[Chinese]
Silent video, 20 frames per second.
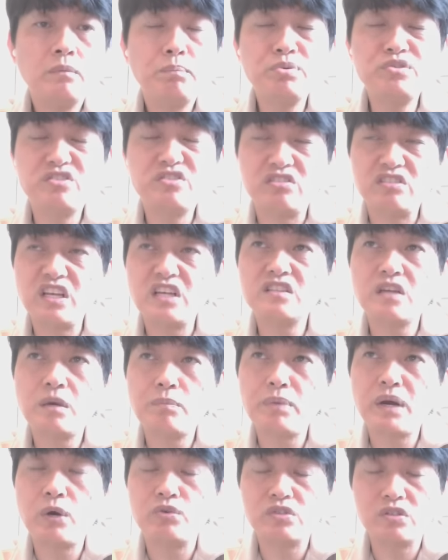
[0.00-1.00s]
不止那
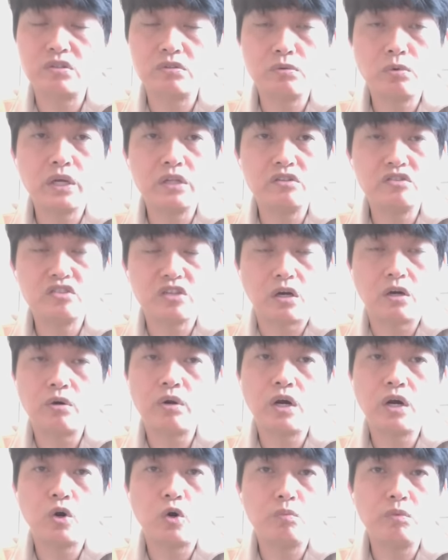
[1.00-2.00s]
三百五十万找
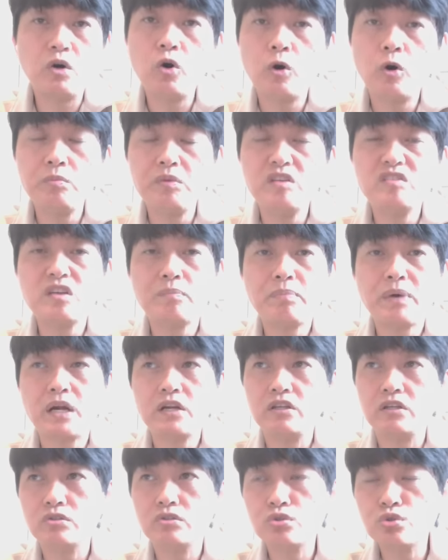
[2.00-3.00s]
回来，我们后面再帮
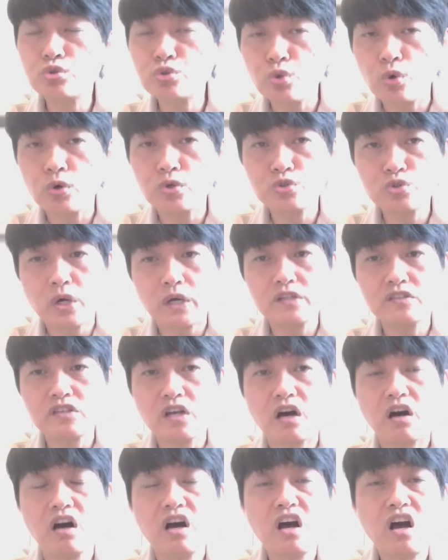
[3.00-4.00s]
你多创
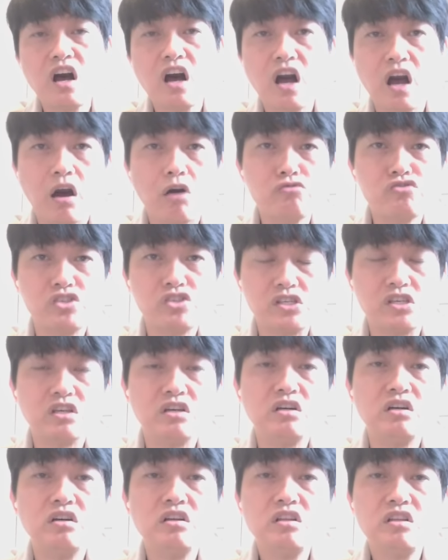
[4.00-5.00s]
造好几
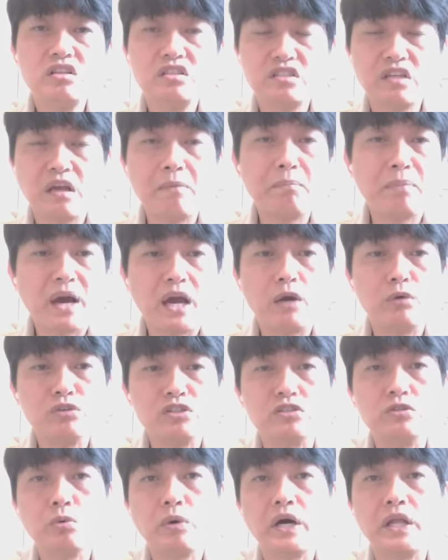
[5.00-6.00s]
个三百五
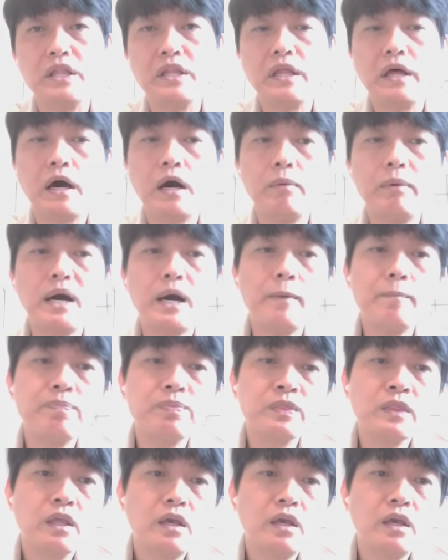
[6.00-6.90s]
十万，好吗？